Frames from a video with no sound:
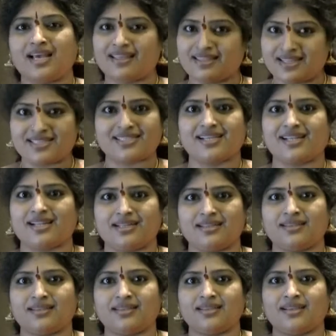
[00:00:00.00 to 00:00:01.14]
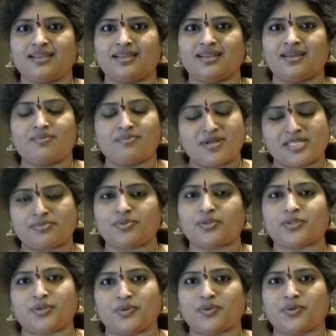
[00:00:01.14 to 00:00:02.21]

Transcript: ఆదరించాలని మనస్ఫూర్తిగా